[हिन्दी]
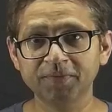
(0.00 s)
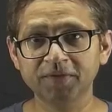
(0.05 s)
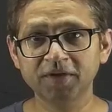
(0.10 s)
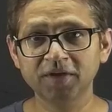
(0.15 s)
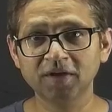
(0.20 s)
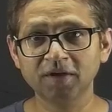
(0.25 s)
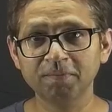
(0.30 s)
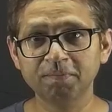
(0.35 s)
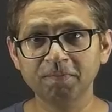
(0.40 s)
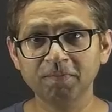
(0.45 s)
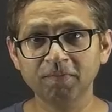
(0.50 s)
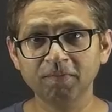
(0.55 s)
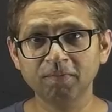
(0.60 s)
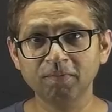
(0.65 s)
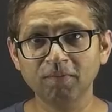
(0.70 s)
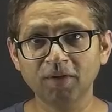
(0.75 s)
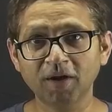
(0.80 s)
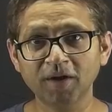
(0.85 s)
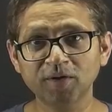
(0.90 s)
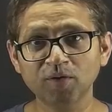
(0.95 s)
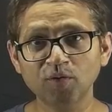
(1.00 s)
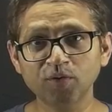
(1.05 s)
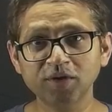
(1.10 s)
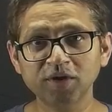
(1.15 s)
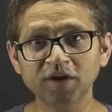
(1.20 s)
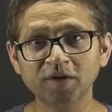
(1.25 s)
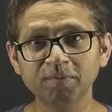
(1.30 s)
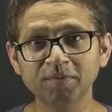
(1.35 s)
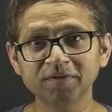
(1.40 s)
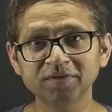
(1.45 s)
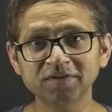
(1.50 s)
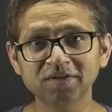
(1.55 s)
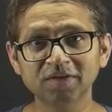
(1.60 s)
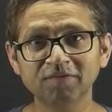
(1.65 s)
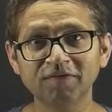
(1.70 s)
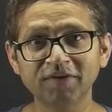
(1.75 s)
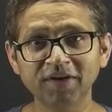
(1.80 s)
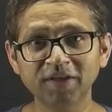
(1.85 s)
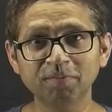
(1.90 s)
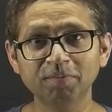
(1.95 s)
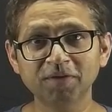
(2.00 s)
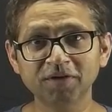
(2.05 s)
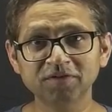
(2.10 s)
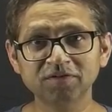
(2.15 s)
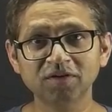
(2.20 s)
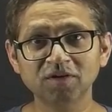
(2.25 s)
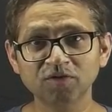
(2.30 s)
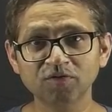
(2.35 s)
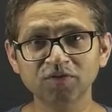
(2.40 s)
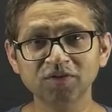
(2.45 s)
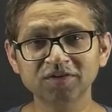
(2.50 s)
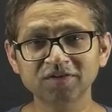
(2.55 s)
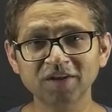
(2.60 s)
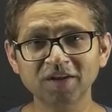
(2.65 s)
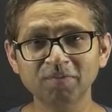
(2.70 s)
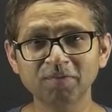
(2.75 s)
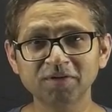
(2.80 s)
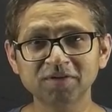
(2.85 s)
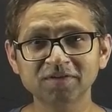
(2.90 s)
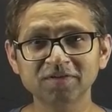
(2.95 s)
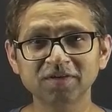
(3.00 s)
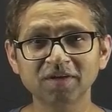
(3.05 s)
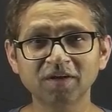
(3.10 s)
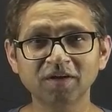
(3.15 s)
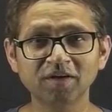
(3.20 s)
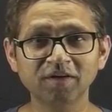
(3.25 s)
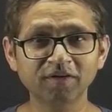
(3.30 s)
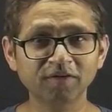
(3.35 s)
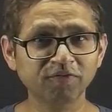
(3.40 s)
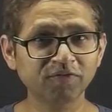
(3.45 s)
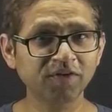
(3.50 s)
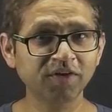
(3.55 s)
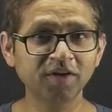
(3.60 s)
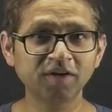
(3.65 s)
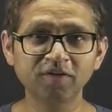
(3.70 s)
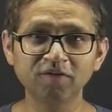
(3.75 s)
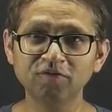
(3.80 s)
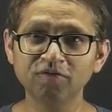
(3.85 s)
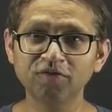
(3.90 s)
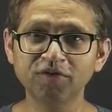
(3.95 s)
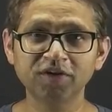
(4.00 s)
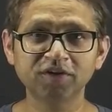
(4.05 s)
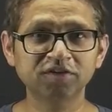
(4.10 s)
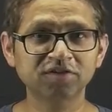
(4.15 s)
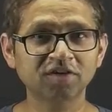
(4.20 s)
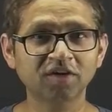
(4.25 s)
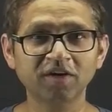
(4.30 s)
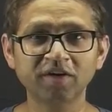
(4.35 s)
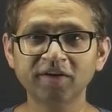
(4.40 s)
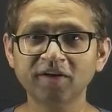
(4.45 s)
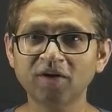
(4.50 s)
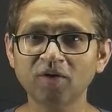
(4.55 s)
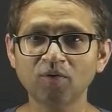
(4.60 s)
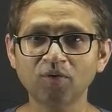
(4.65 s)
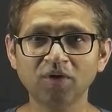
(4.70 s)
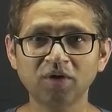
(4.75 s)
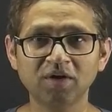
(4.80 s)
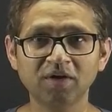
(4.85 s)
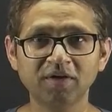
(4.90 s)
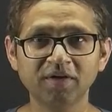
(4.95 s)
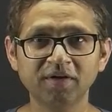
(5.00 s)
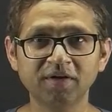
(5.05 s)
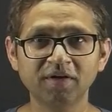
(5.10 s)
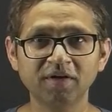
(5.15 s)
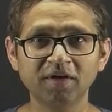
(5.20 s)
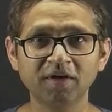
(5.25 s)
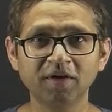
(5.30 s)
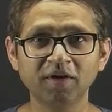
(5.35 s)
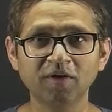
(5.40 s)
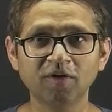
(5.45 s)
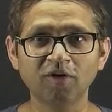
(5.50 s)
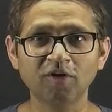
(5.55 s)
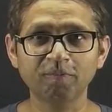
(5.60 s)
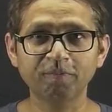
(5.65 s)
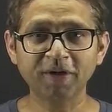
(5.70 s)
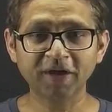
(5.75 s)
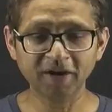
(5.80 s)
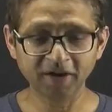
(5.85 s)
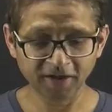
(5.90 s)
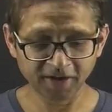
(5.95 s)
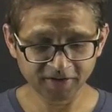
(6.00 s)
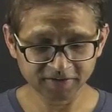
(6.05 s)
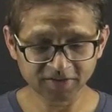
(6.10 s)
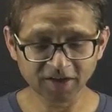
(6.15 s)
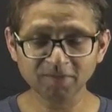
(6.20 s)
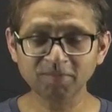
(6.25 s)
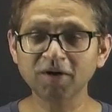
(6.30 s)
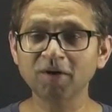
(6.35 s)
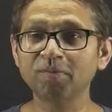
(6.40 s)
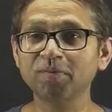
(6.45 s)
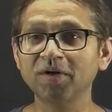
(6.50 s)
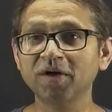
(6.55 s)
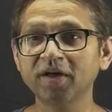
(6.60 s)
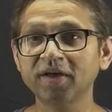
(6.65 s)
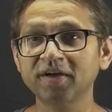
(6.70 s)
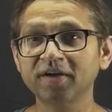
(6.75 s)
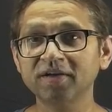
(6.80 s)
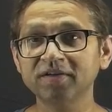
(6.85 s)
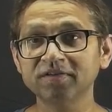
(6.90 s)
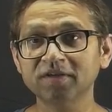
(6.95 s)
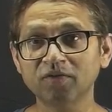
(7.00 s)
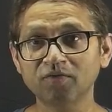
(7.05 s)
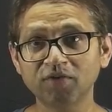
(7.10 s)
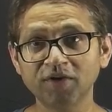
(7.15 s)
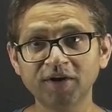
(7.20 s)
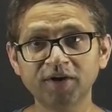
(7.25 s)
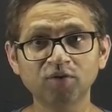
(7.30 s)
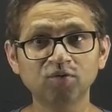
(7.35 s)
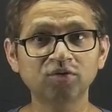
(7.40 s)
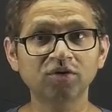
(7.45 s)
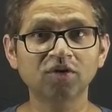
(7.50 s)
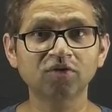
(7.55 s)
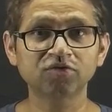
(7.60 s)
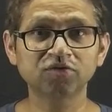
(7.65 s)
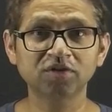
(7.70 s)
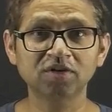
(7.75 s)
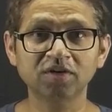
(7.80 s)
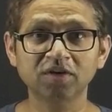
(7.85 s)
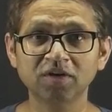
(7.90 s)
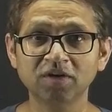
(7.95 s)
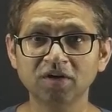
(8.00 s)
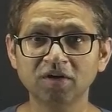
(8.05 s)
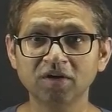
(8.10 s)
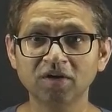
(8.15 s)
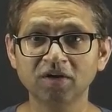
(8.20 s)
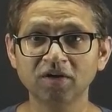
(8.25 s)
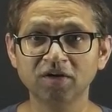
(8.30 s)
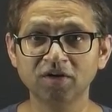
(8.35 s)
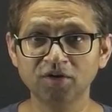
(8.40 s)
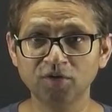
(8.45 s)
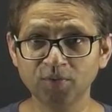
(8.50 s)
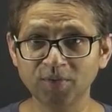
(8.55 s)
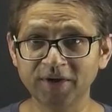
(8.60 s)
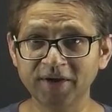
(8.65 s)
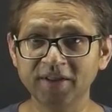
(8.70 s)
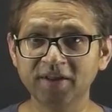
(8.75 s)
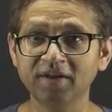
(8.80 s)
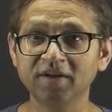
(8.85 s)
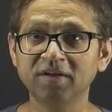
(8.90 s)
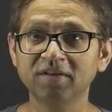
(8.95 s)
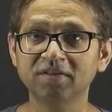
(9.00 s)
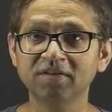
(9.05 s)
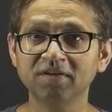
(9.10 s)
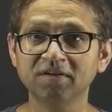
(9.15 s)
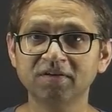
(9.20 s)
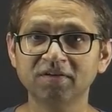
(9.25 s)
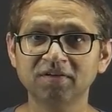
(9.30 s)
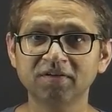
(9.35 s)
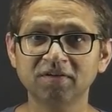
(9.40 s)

कि आप मान रहा हूँ कि आपने सेवेंटी परसेंट ऑफ द सिलेबस रफली फिनिश कर लिया होगा और पहला एग्ज़ाम आपका आएगा जनवरी टू थाउजेंड ट्वेंटी के अंदर